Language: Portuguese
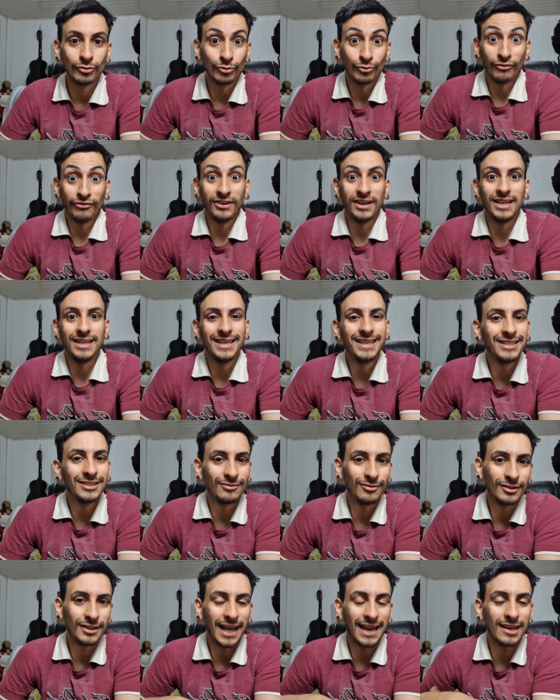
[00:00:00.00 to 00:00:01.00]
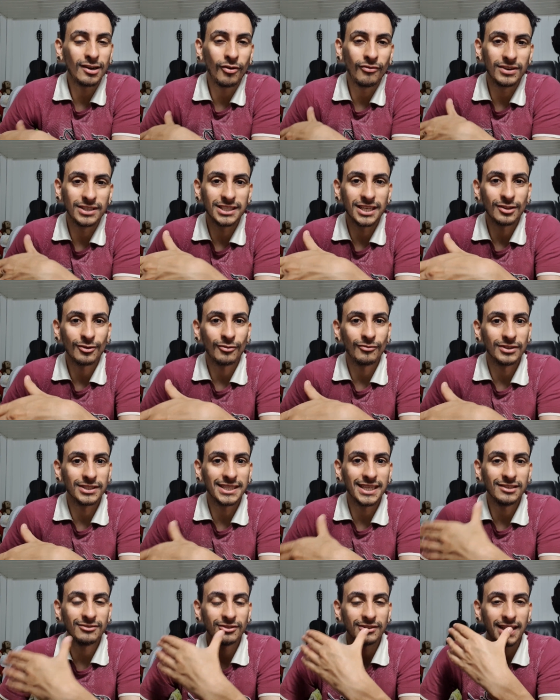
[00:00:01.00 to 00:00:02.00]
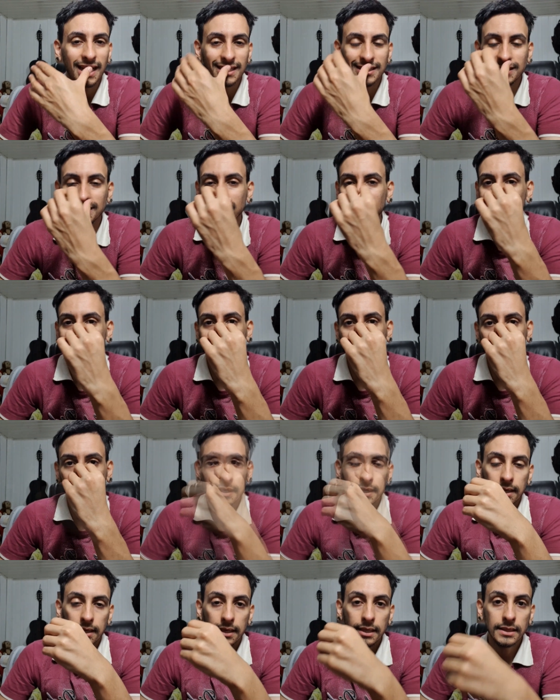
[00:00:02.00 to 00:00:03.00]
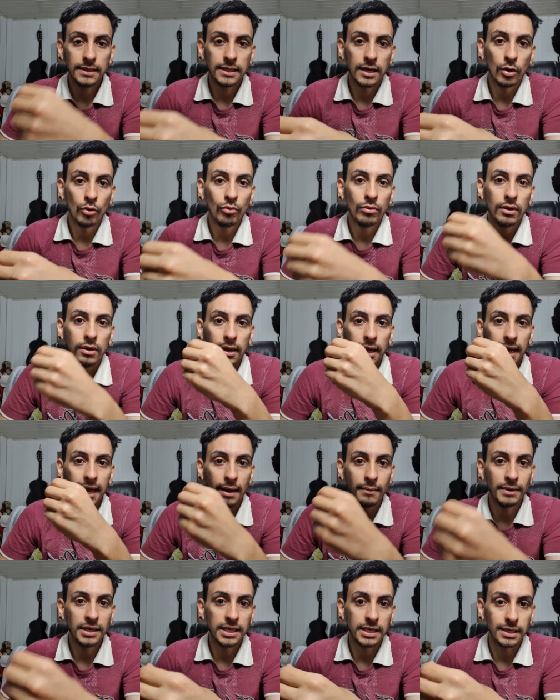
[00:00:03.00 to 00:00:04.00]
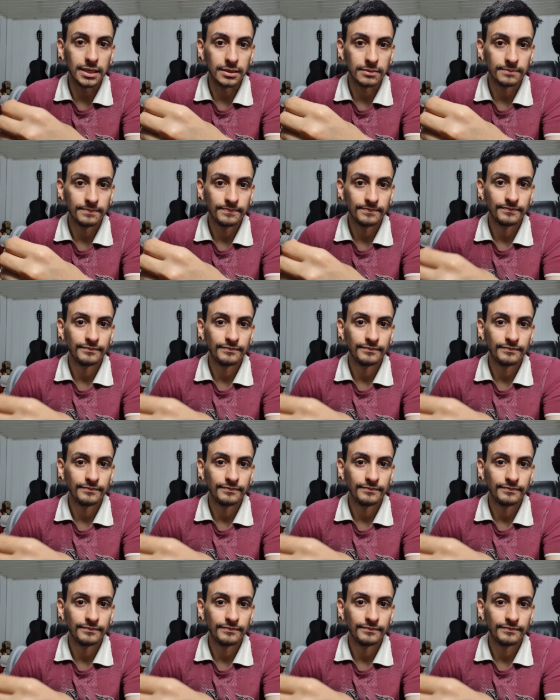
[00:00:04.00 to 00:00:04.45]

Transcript: tô feliz, vou estar tá ali conversando com vocês, vou estar tá assistindo. Então, é amanhã.